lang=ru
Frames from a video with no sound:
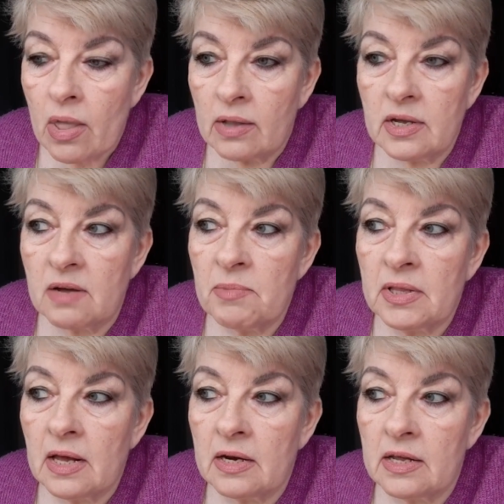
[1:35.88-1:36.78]
На
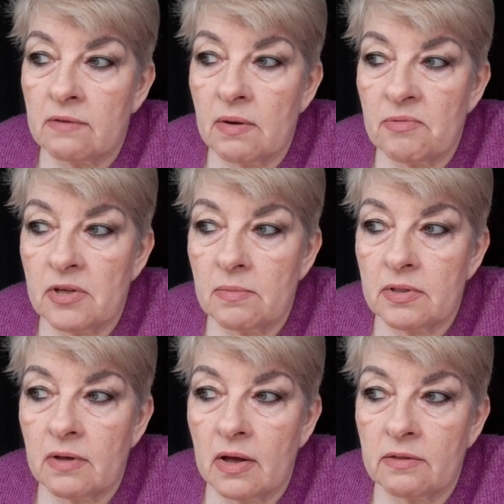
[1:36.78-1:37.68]
комментарии я вам всем
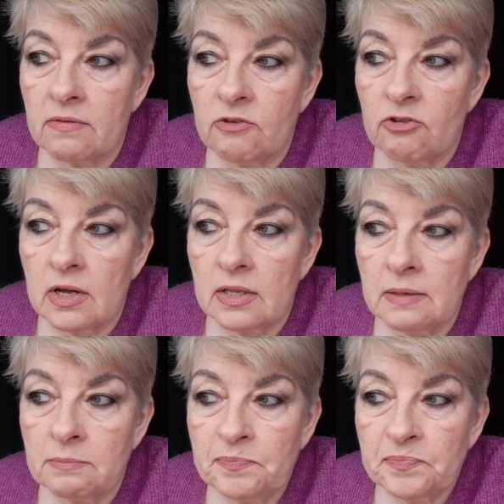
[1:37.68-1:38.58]
от
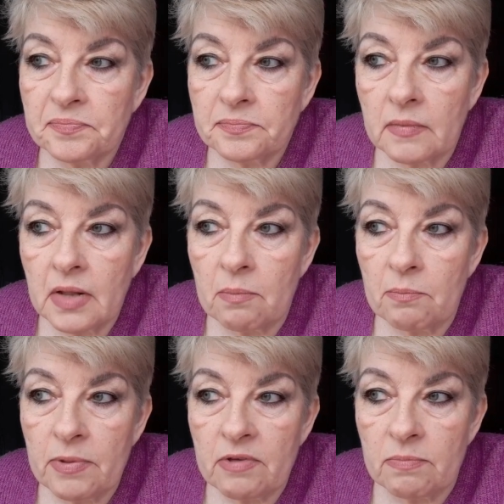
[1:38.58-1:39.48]
отвечала. Там
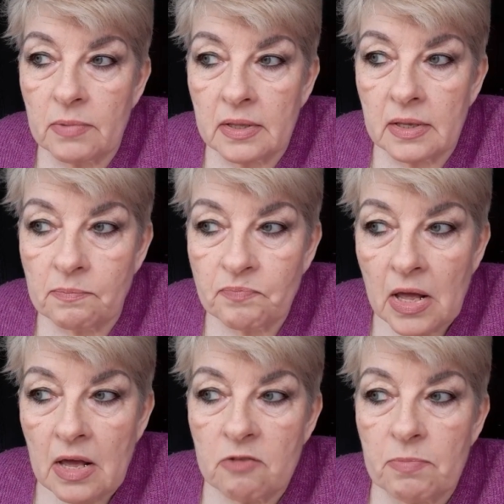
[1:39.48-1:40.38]
письменно.
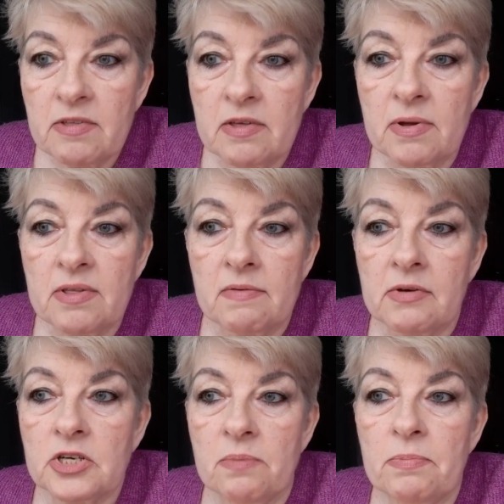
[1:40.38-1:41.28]
Спасибо
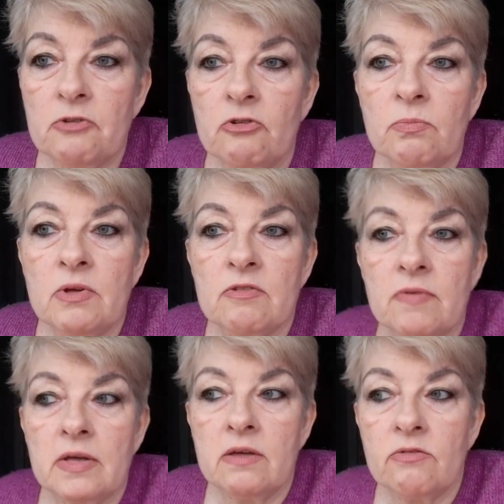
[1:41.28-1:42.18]
девочкам, пишут мне
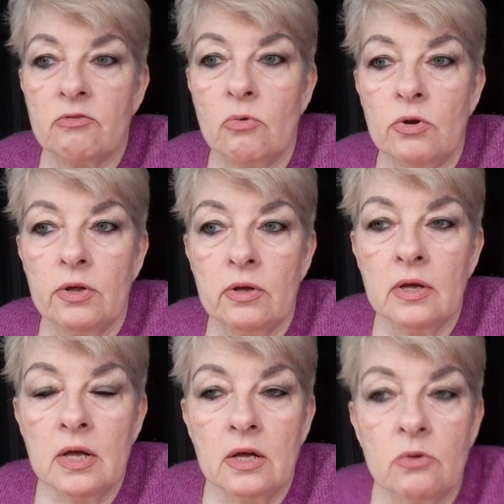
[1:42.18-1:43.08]
свои
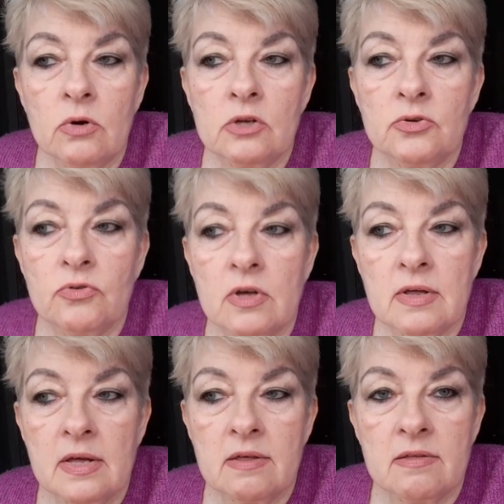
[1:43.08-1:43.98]
истории. Но хочу
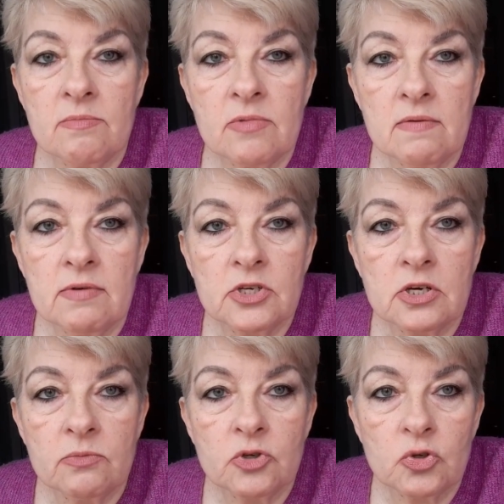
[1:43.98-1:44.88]
сказать этим
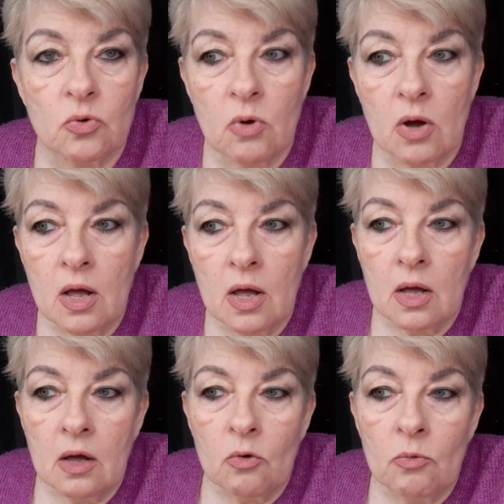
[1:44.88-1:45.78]
девочкам, что
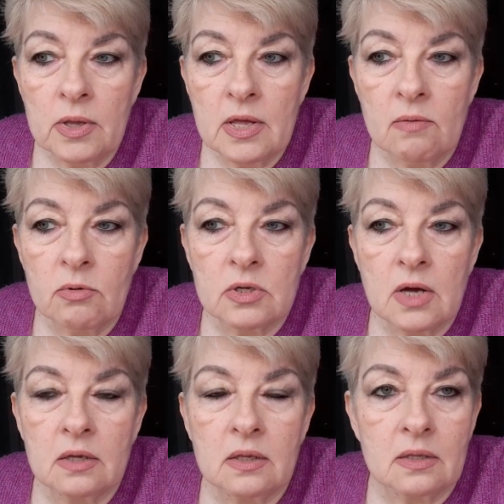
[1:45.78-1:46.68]
у меня вот
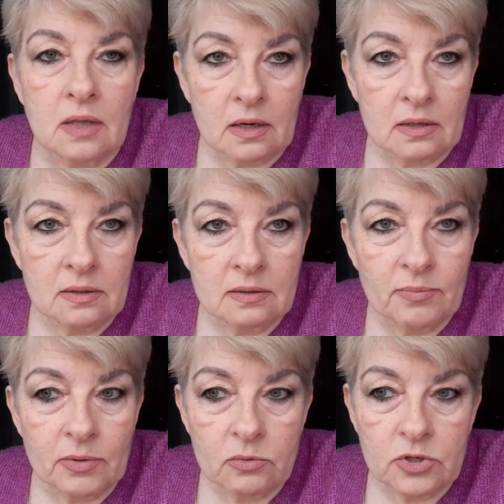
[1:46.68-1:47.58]
как-то так
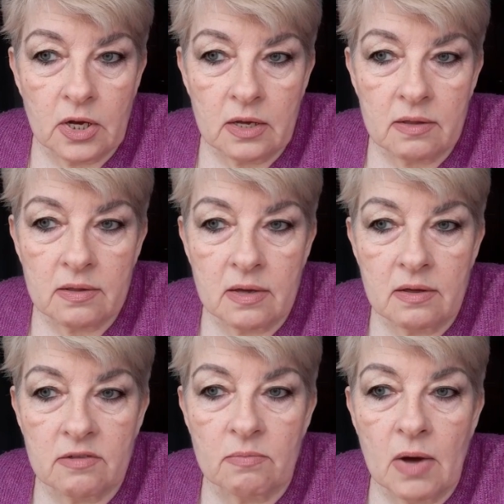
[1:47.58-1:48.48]
получается.
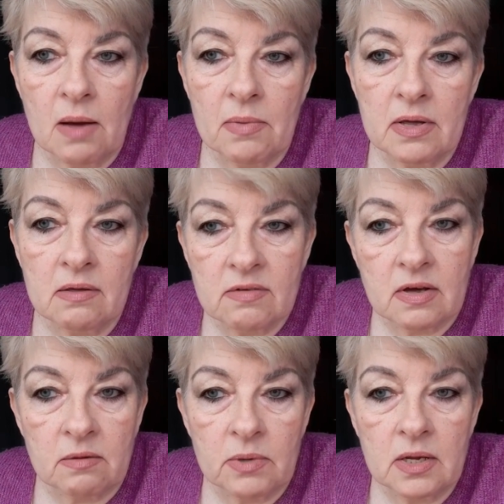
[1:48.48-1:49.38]
И с мамой, и с
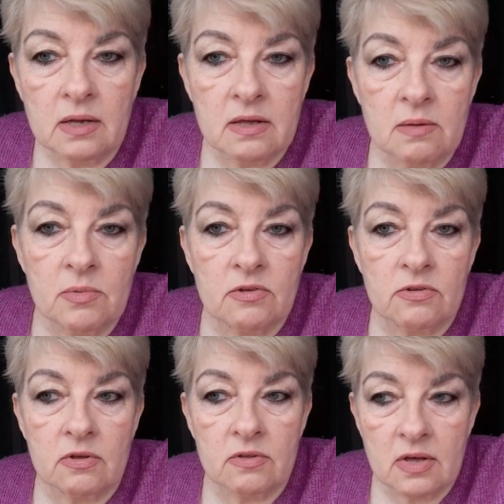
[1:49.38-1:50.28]
кормлением, и
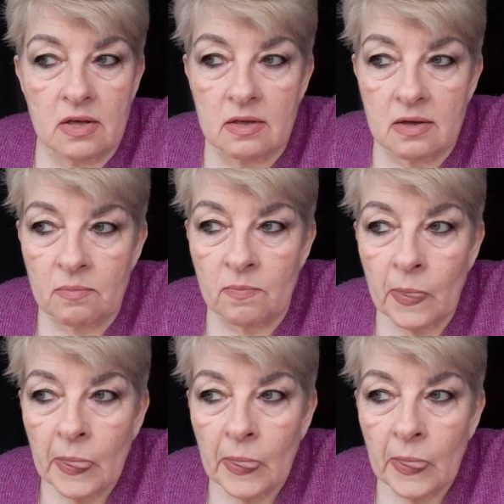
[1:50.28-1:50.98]
с сидением.